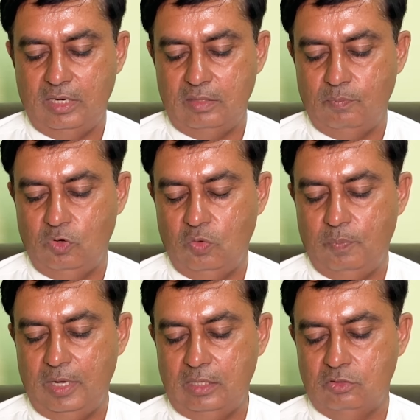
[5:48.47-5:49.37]
कट
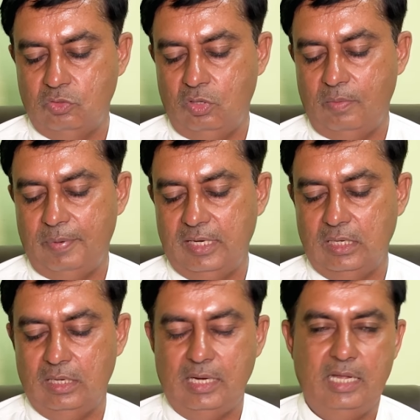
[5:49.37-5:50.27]
मोनोपर्क सोलर
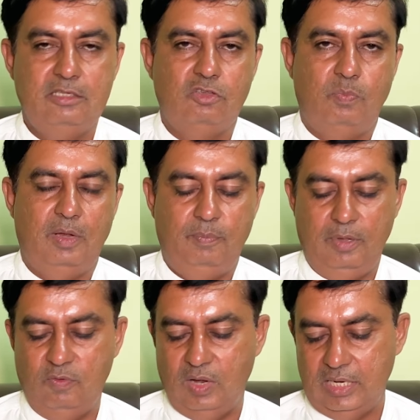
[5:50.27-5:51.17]
पैनल अट्ठाईस रुपये
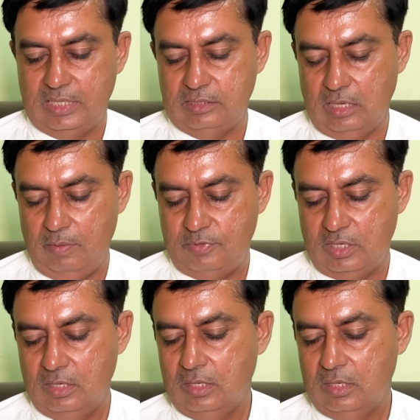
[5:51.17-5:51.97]
पर वाट के हिसाब से